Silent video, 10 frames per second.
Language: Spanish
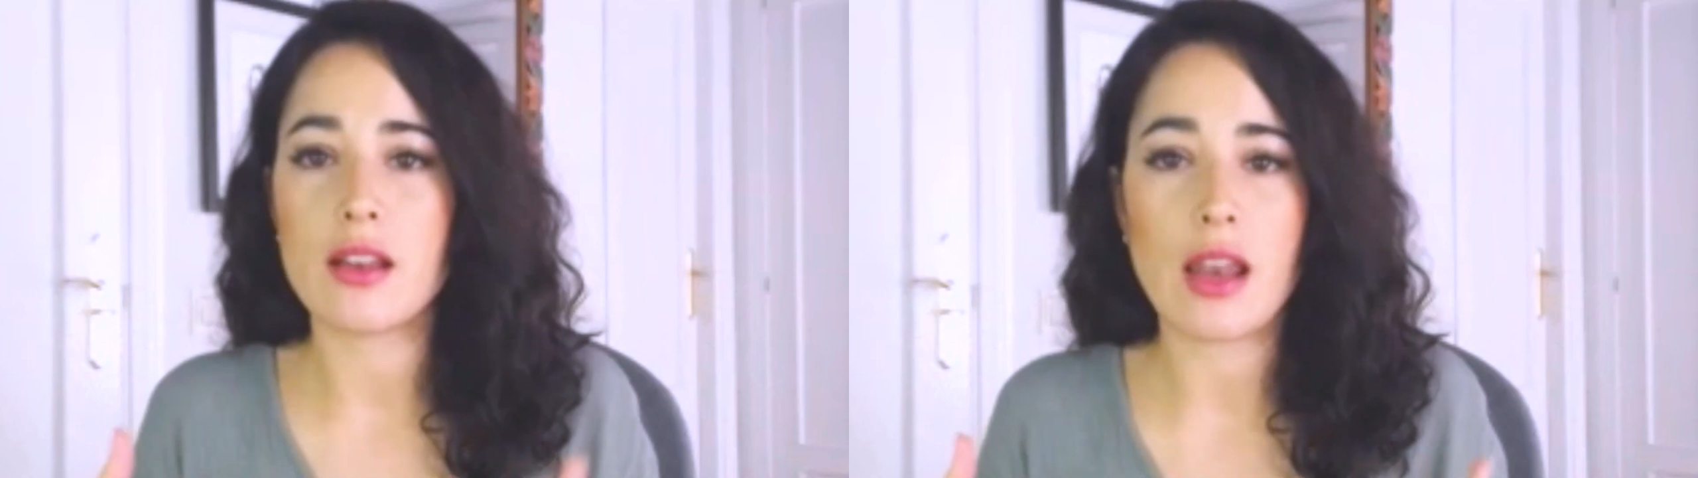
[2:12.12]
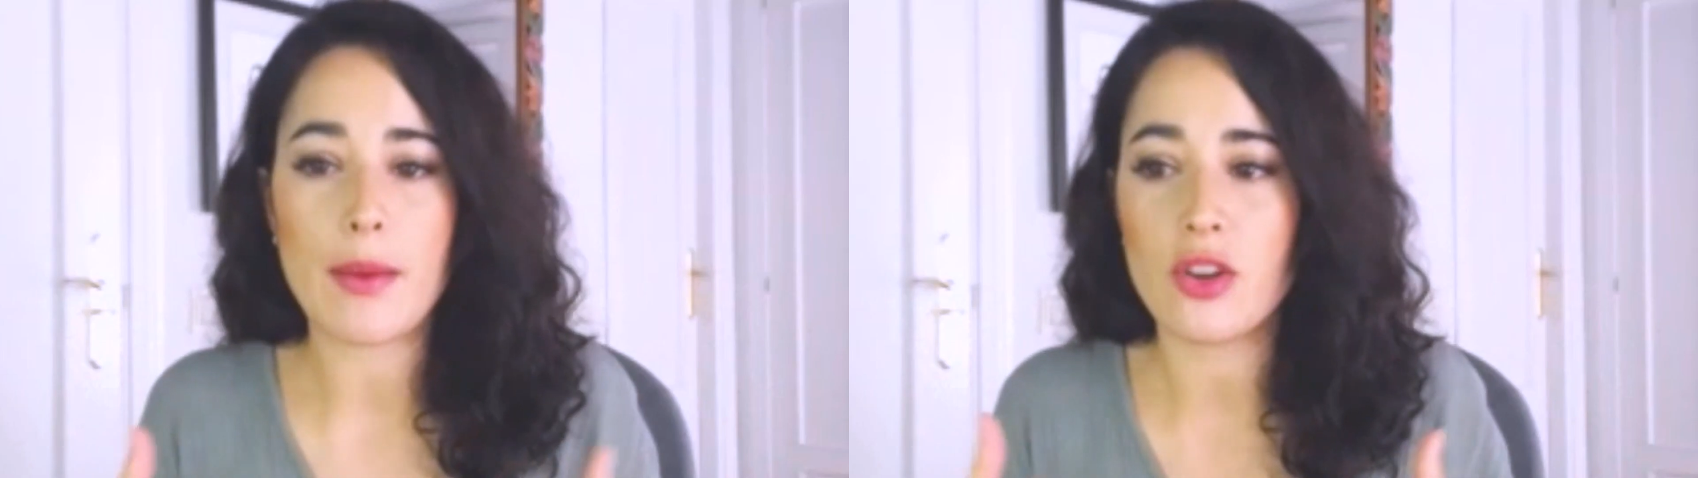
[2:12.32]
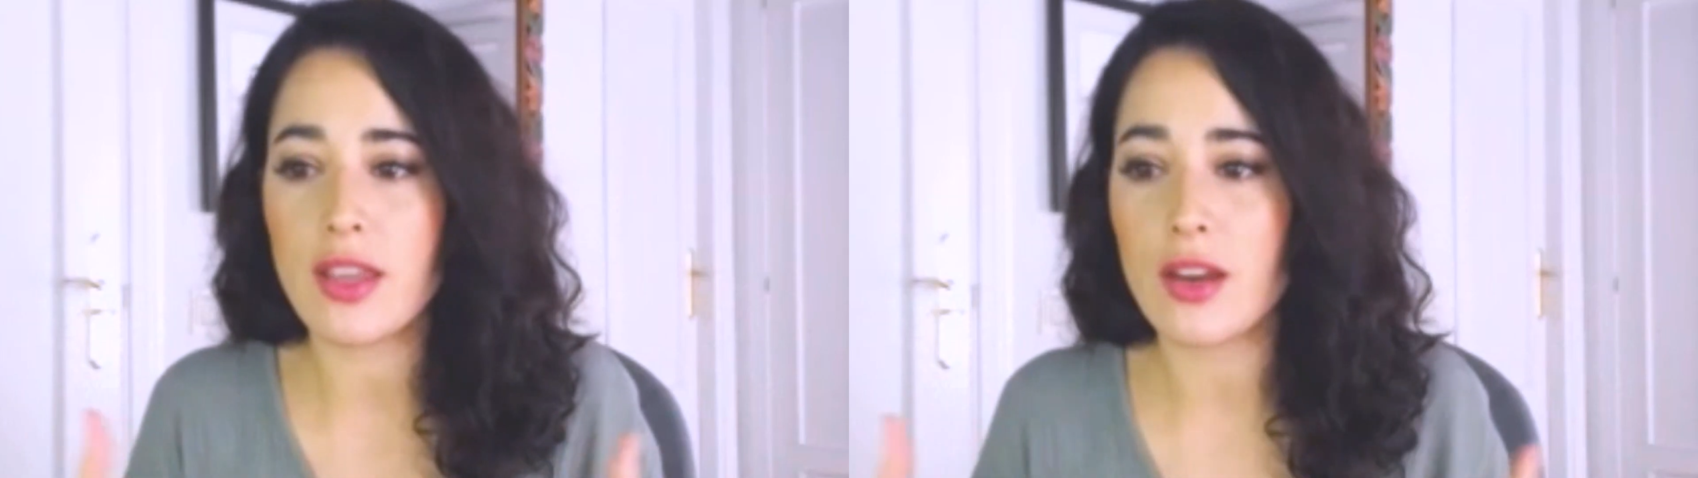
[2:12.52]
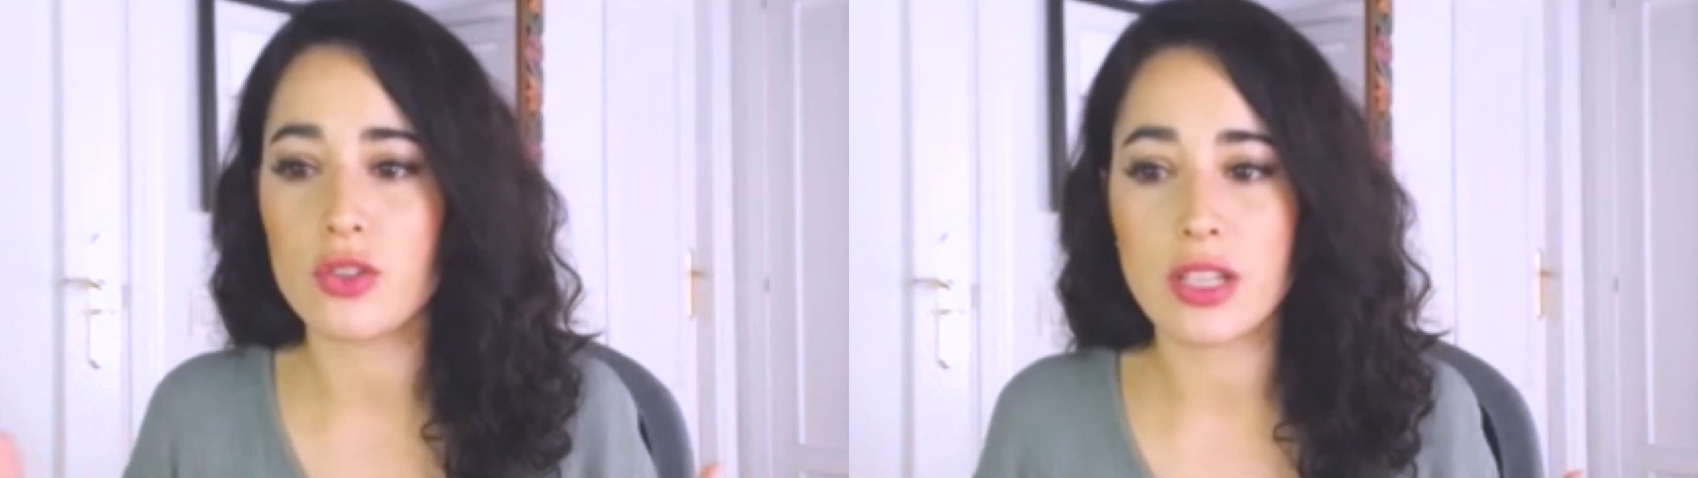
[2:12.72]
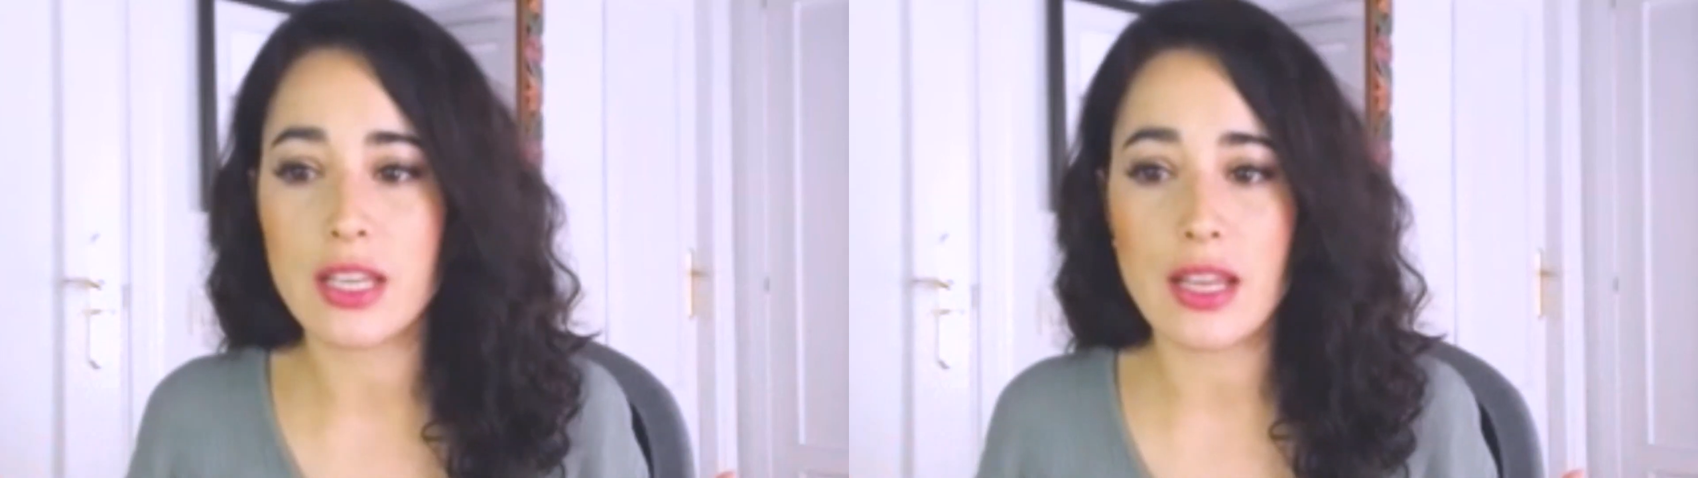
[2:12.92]
no tenían,
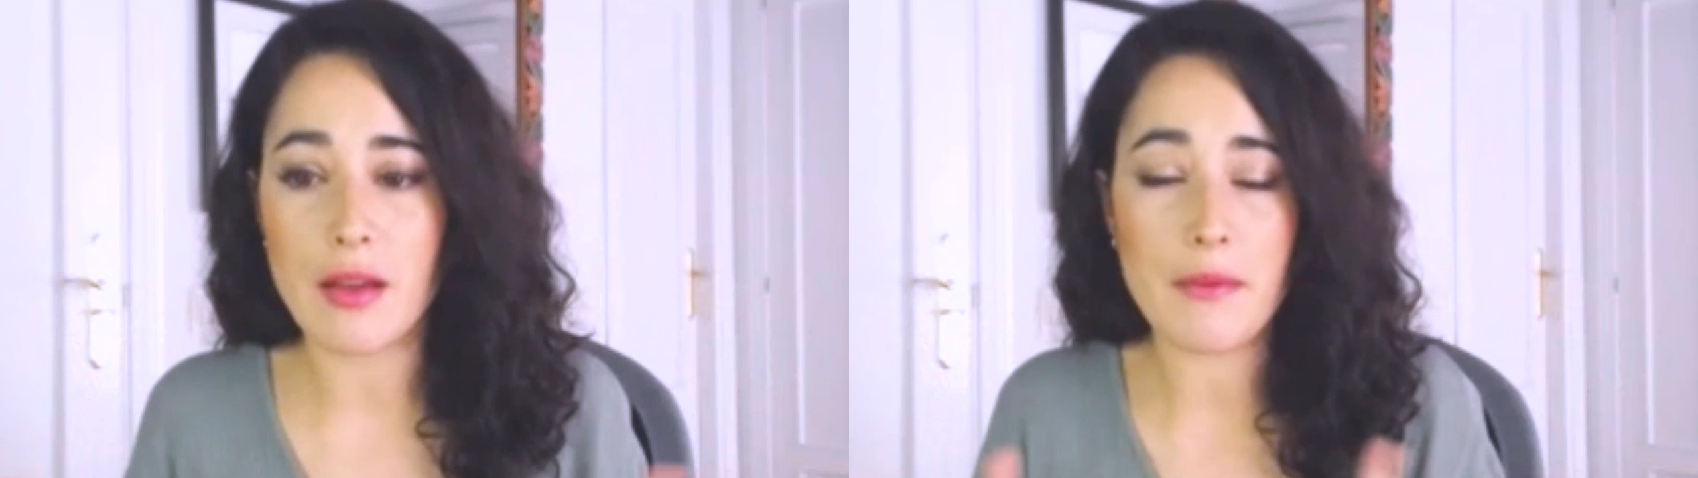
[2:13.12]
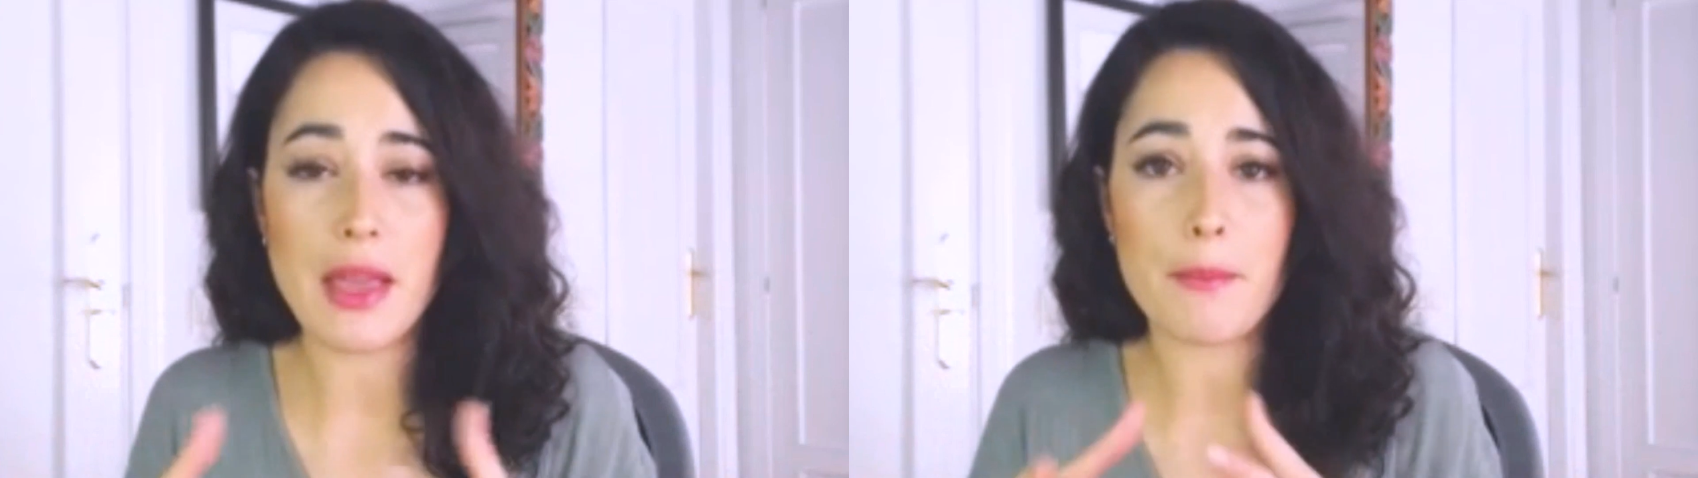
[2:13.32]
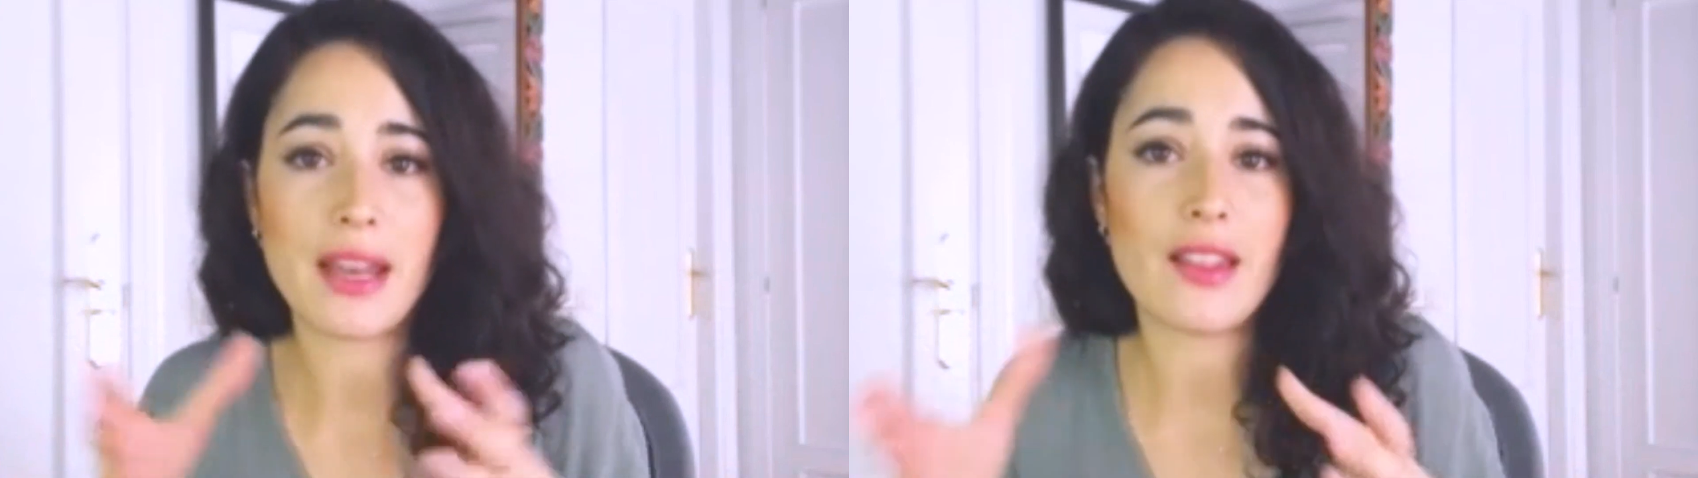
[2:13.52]
la mayoría no tenían,